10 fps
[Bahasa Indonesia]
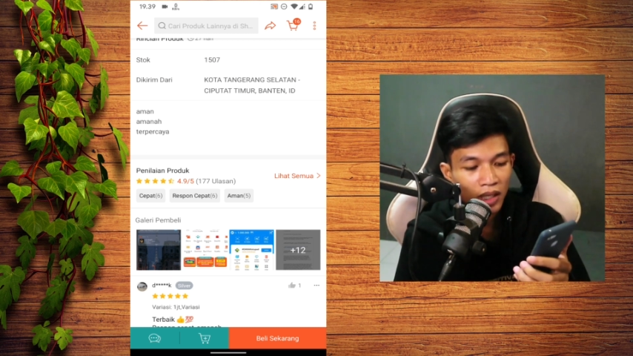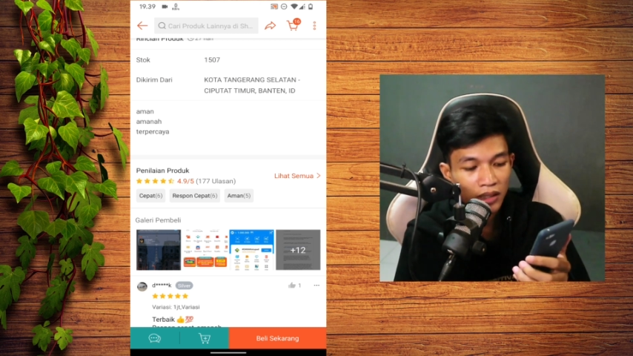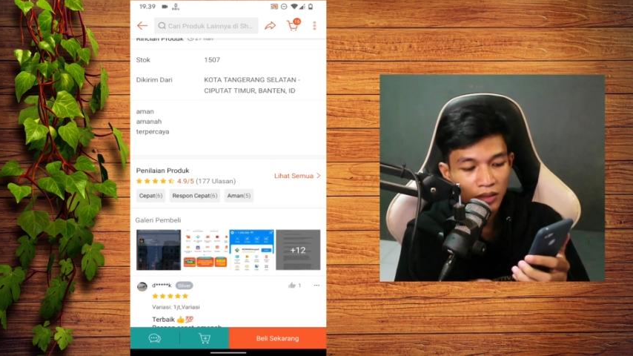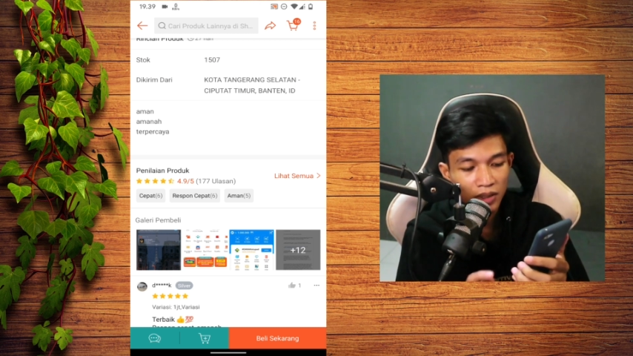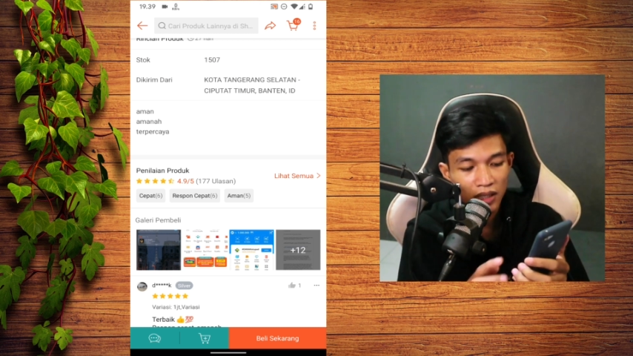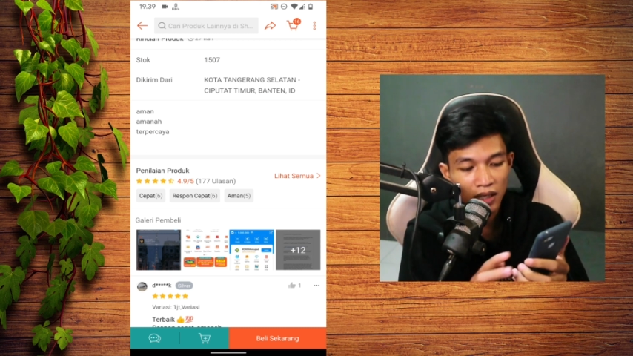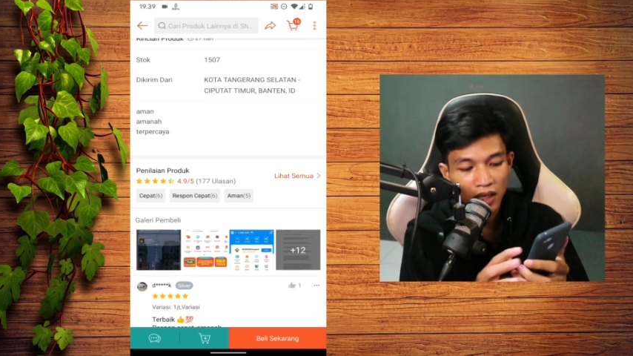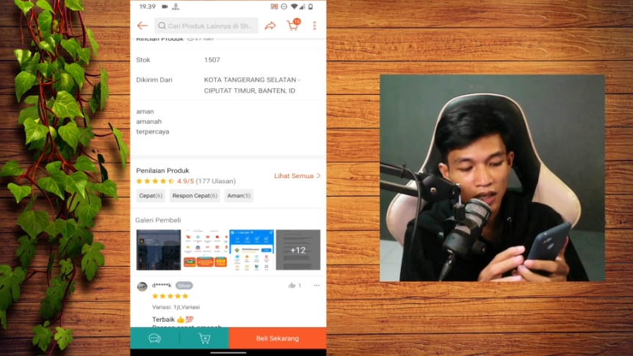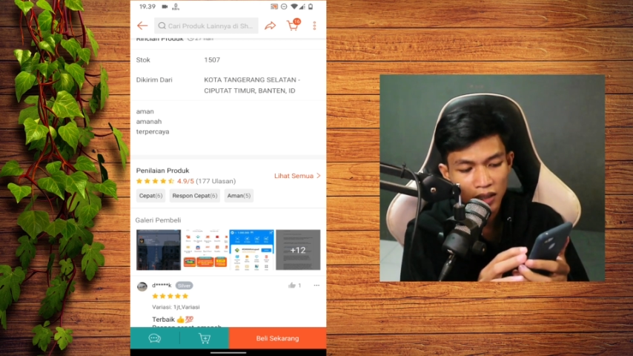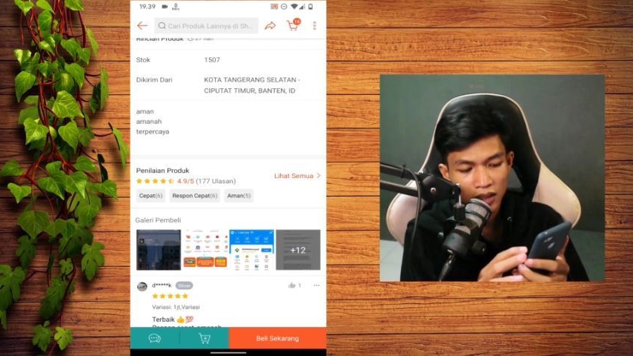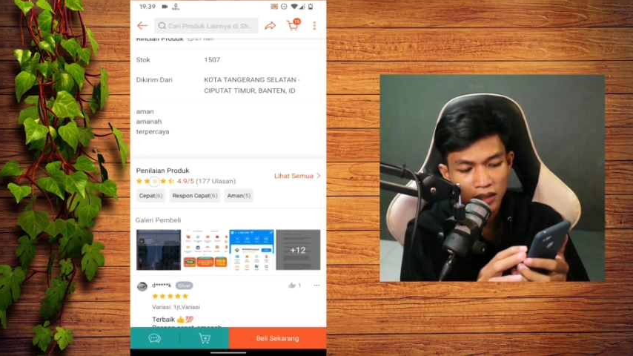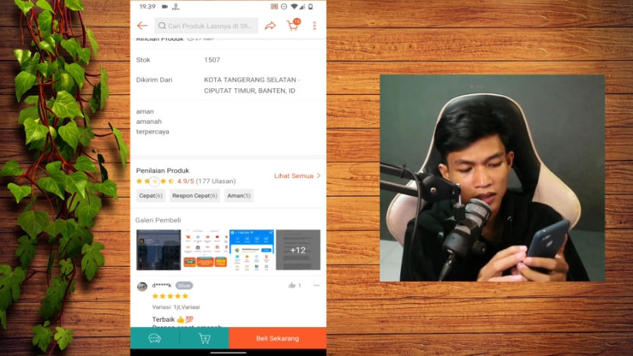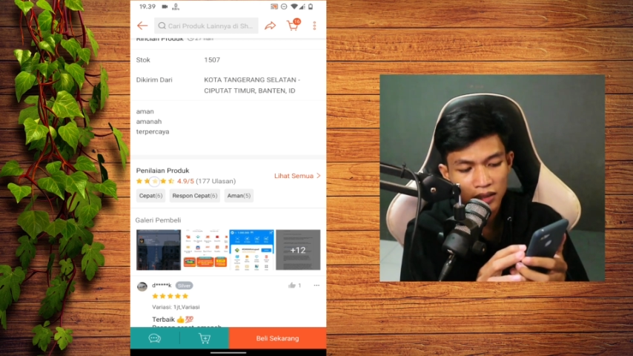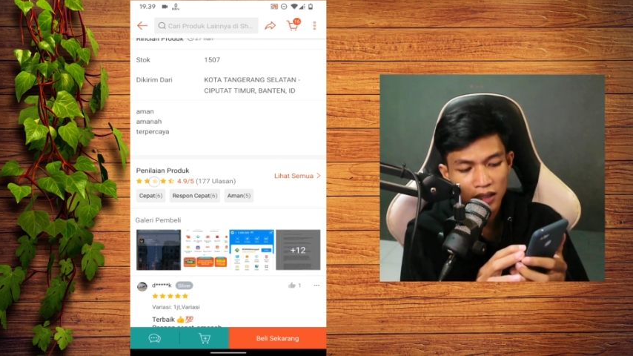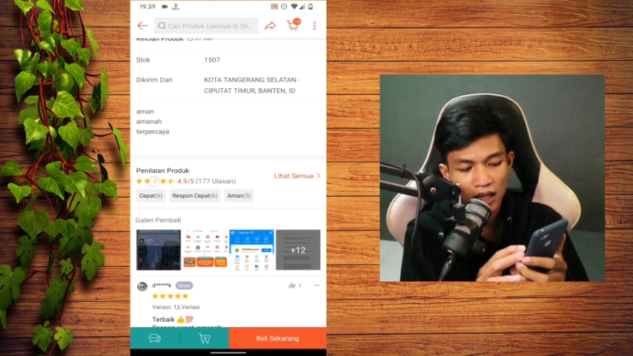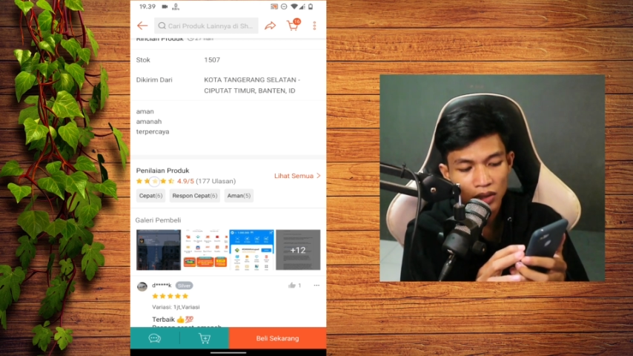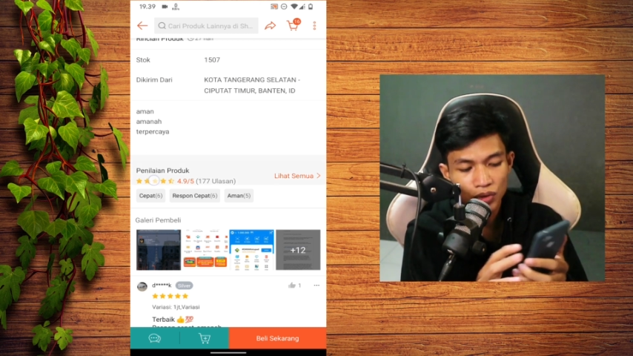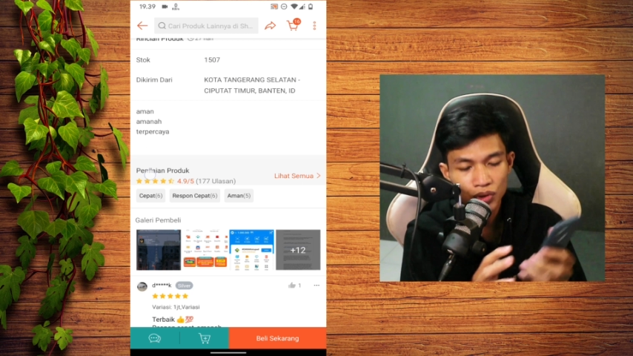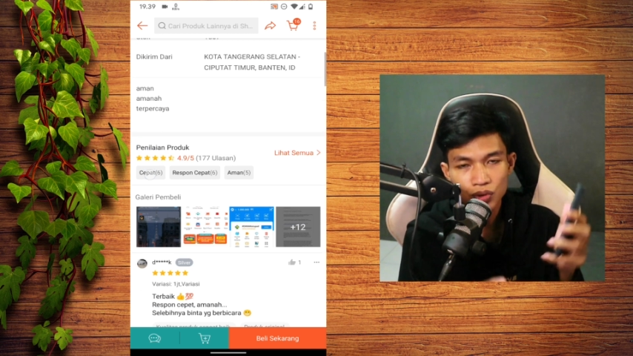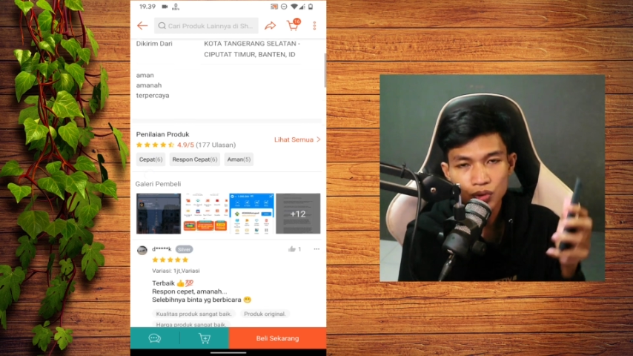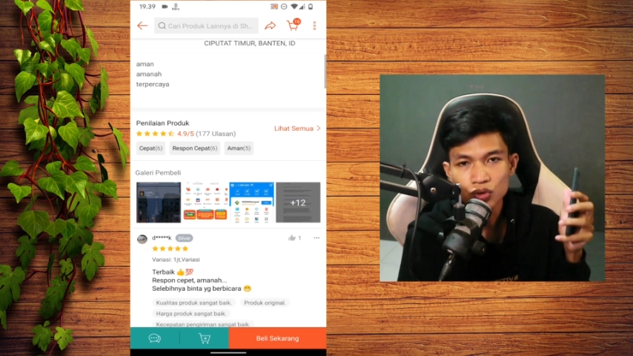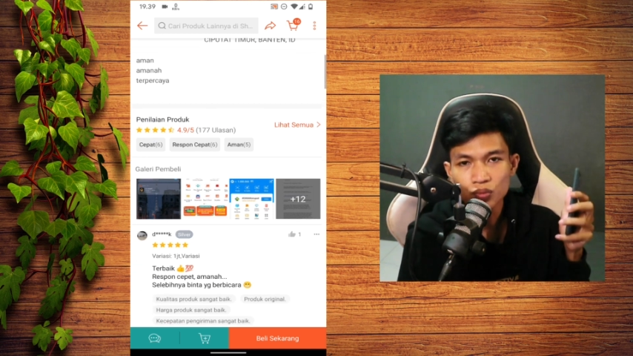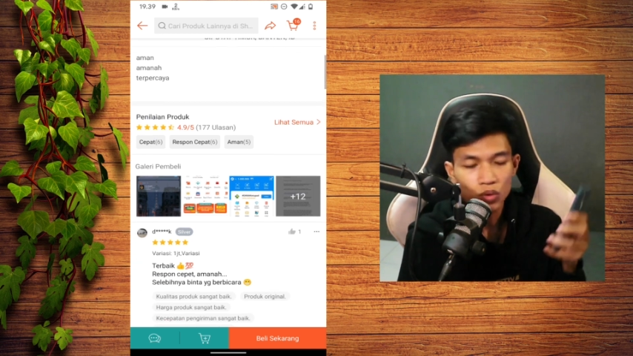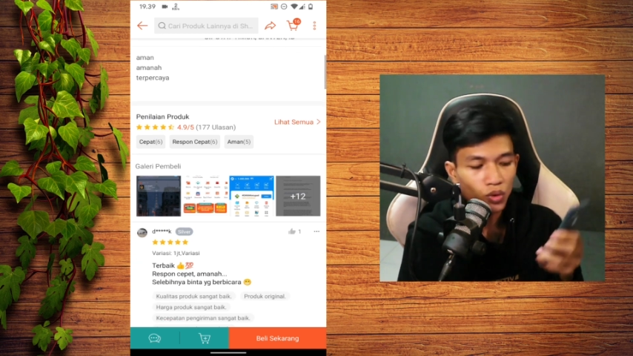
sebesar 177